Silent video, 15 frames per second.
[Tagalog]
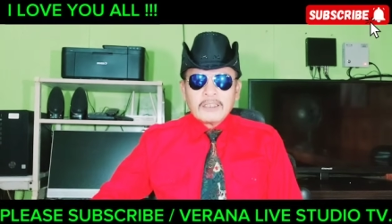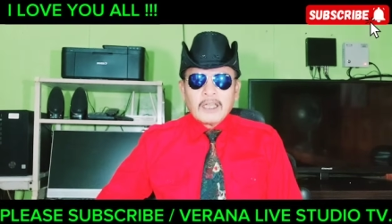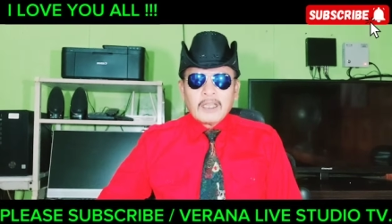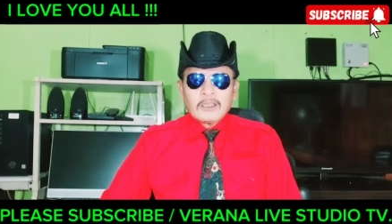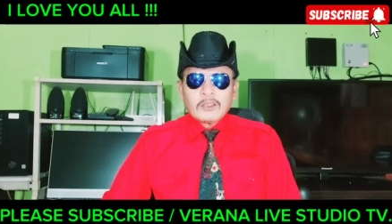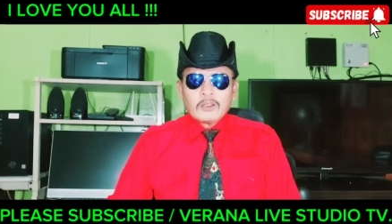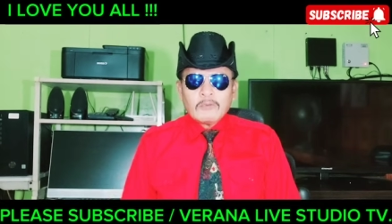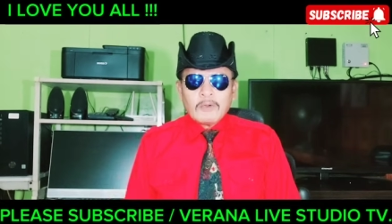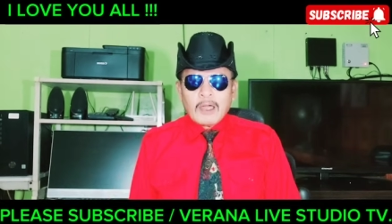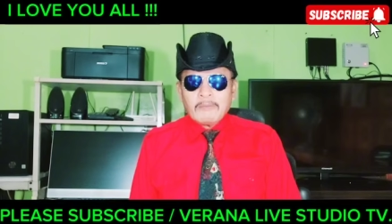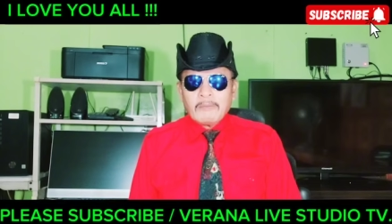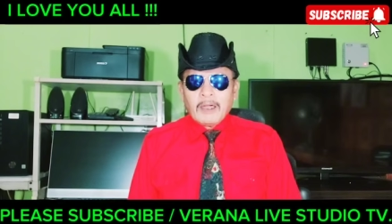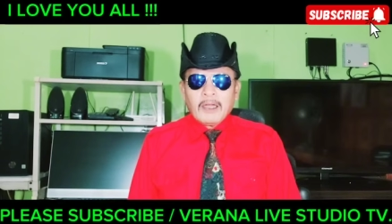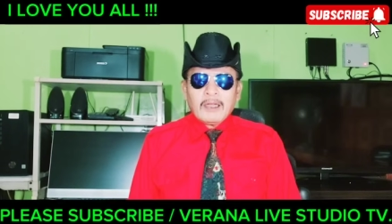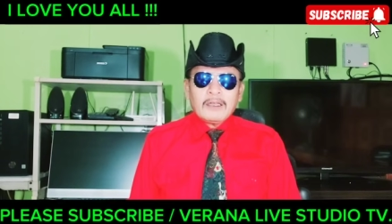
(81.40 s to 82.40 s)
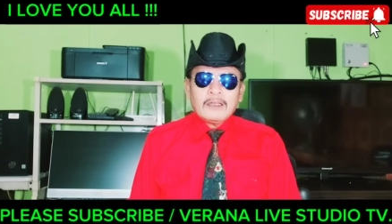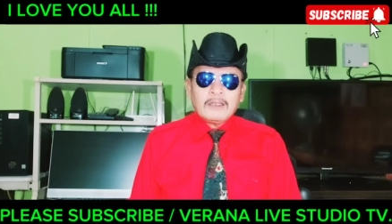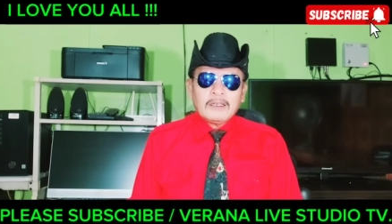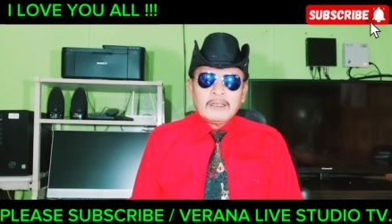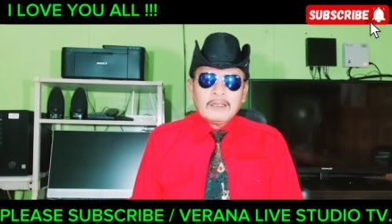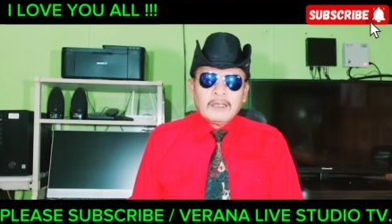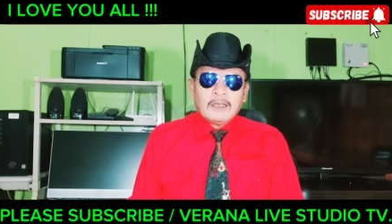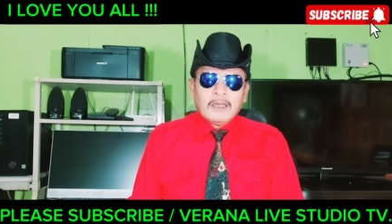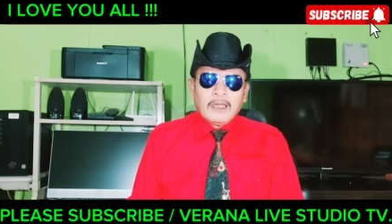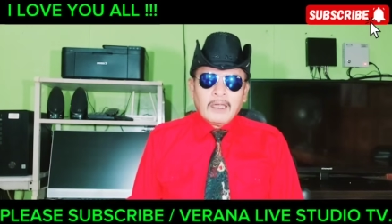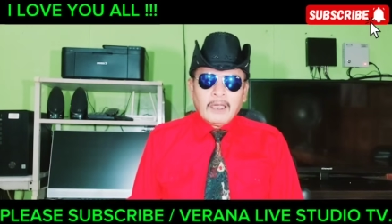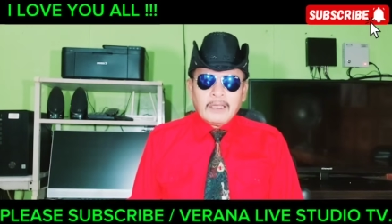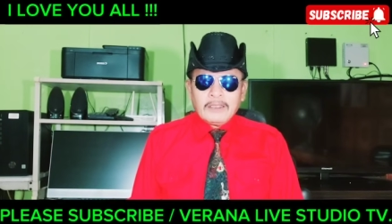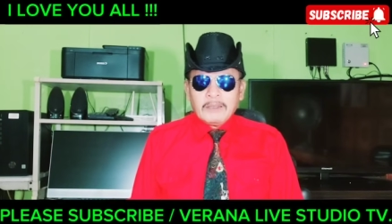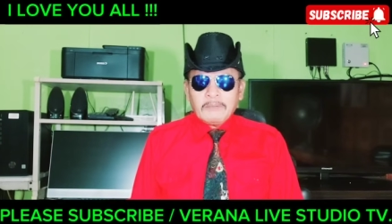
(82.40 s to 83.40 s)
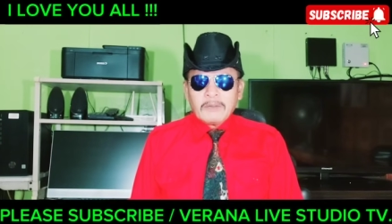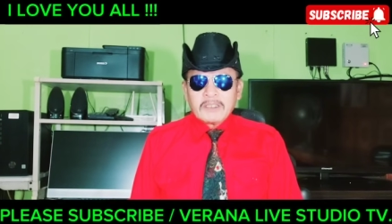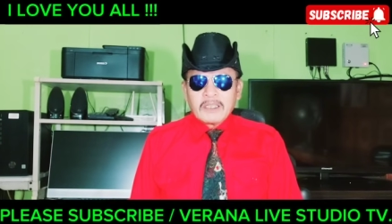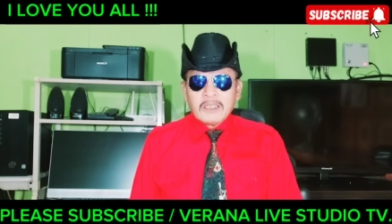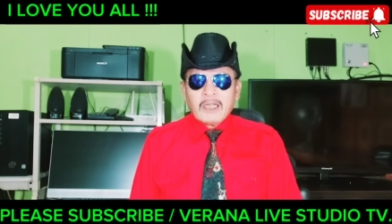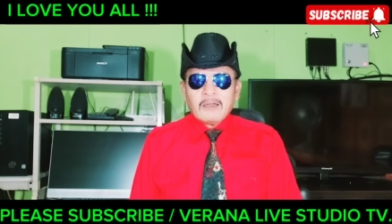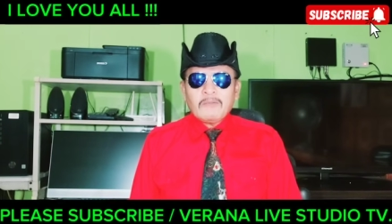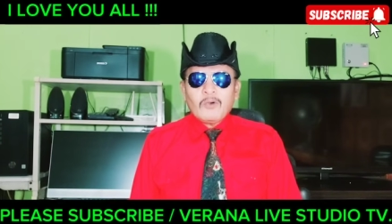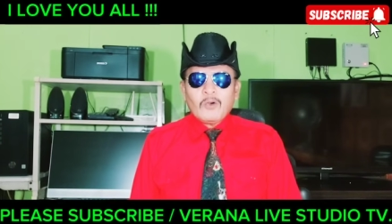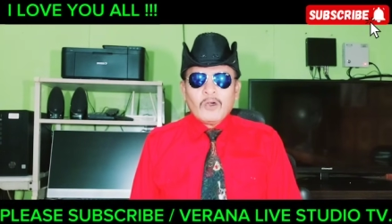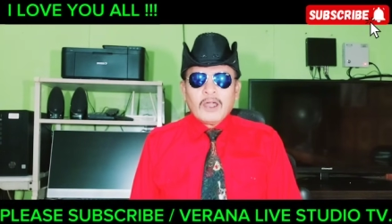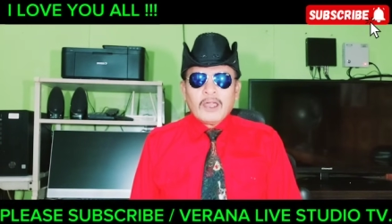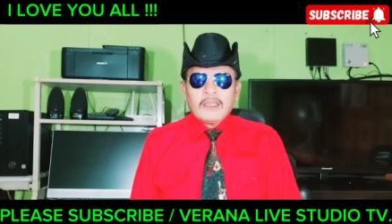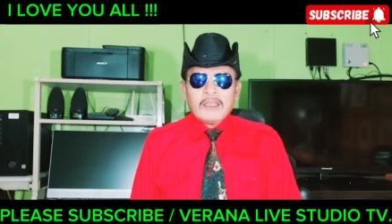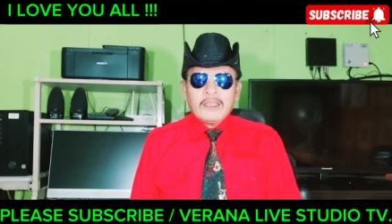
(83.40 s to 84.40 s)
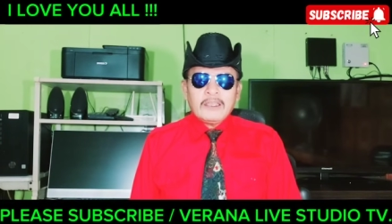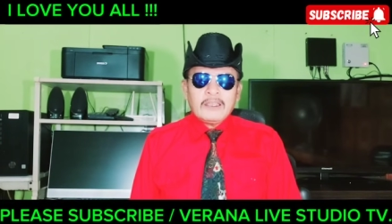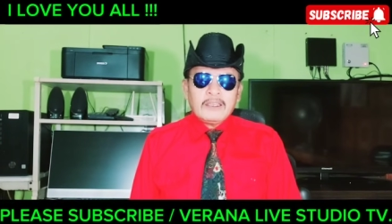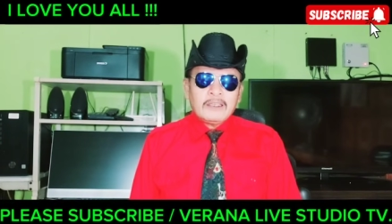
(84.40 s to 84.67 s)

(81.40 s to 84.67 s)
sana tumama ay di masaya ang buhay.